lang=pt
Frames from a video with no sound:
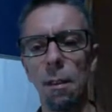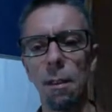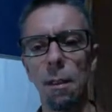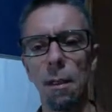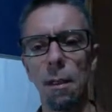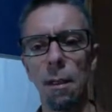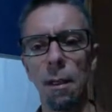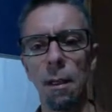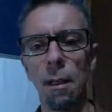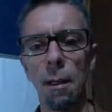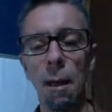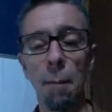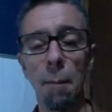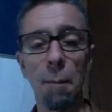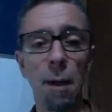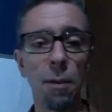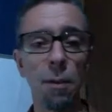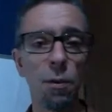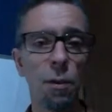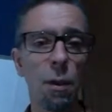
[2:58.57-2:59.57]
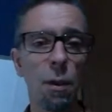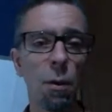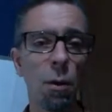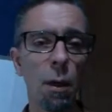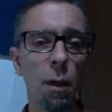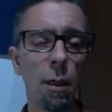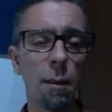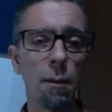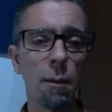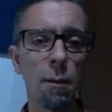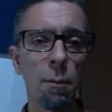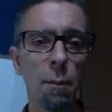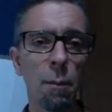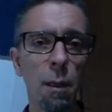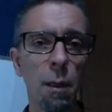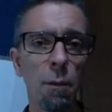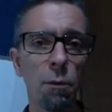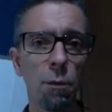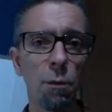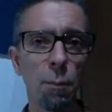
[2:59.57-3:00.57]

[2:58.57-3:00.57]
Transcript: é, e a parte teórica também dos